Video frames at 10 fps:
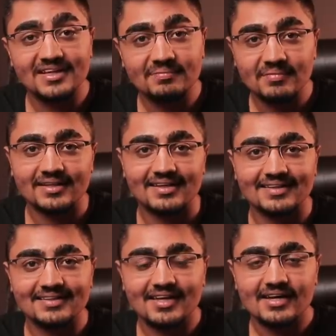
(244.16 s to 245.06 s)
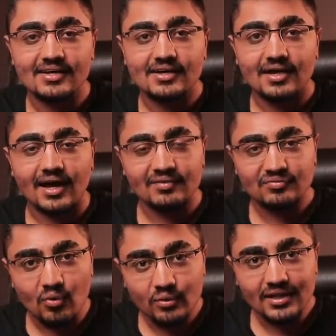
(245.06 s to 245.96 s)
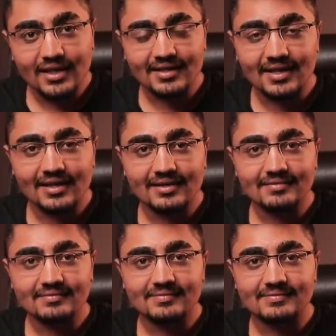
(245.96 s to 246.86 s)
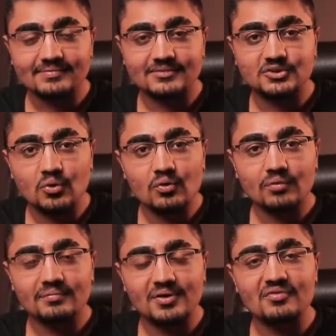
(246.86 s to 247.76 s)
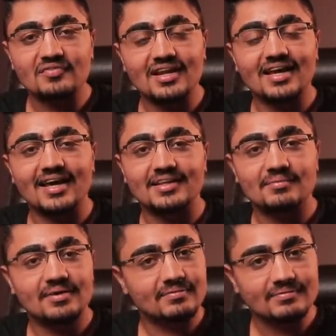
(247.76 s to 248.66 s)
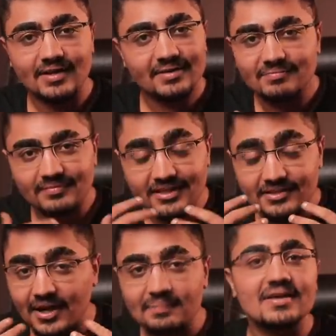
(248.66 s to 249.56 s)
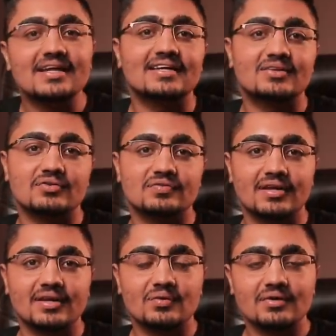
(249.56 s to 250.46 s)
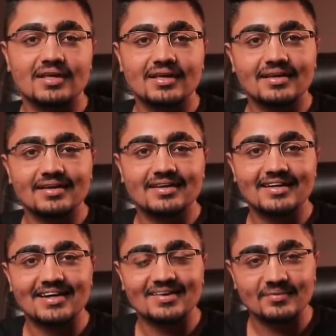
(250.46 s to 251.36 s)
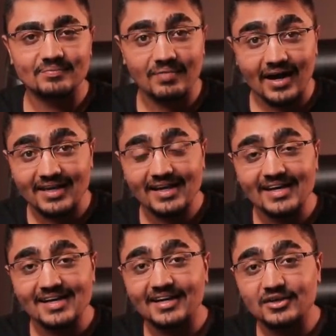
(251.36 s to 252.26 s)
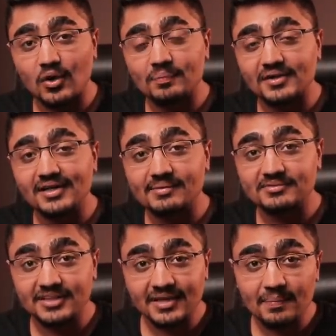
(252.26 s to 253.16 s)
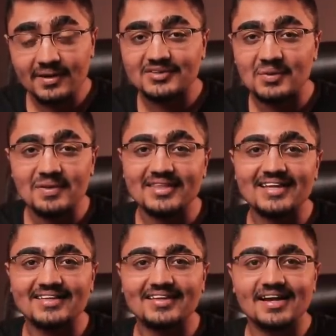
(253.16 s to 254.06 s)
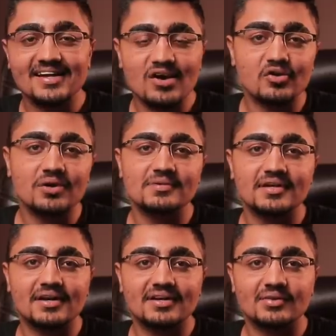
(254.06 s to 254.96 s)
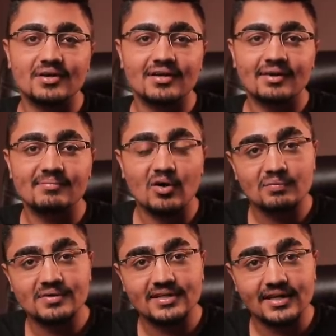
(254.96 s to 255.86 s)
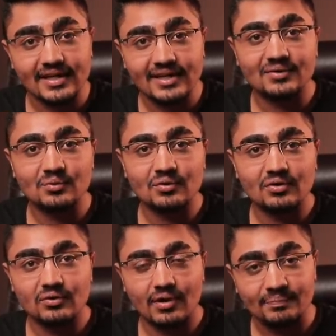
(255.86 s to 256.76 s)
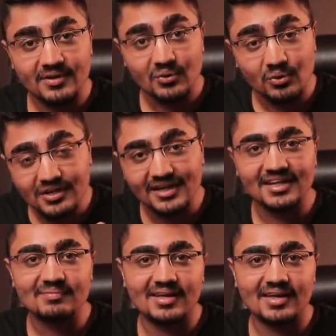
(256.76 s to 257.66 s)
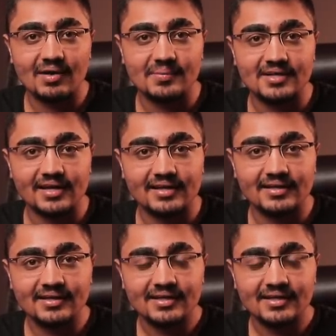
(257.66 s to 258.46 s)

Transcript: से एक मैं था एंड वो देख के जो मेरे को फीलिंग आई थी मैं लाइक like, डिस्क्राइब भी नहीं कर सकता उस फीलिंग को कि बाकी इंडिया की टॉप थ्री टीम्स जिनके प्लेयर्स को मैं देखता था इंडिया को रिप्रेजेंट करते हुए मैं उनमें से एक हूँ अपनी खुद की टीम लेके वहाँ पे जाके